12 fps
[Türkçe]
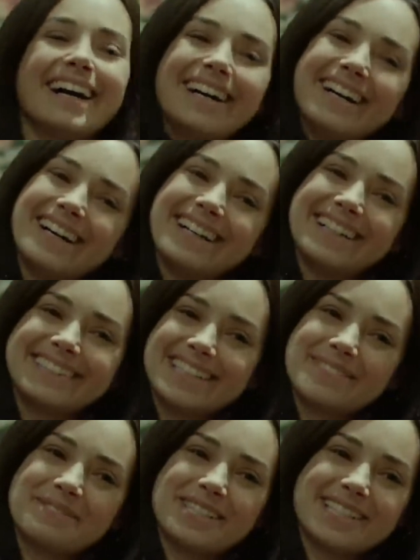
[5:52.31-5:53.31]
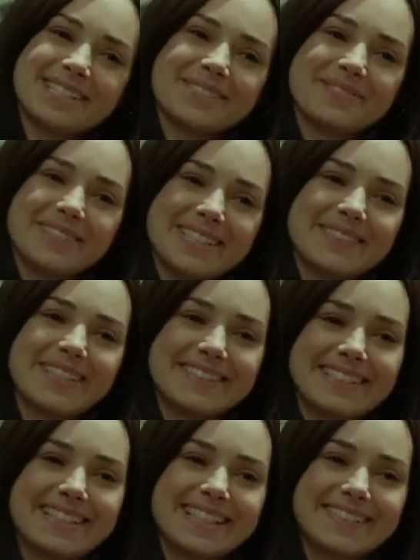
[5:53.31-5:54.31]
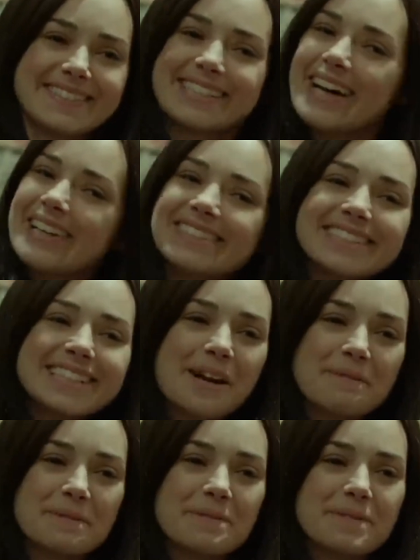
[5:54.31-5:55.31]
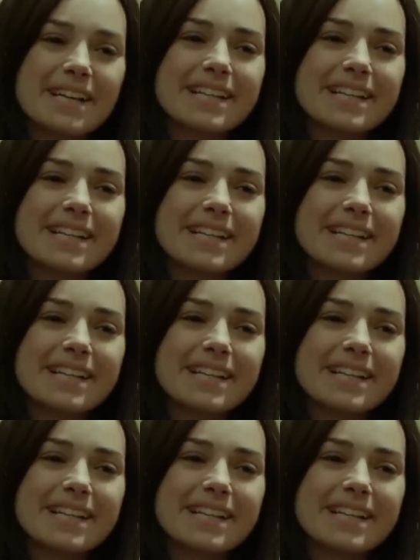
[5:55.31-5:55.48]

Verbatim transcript: Aa tabii canım benim. Evet evet. Altın kalpli bir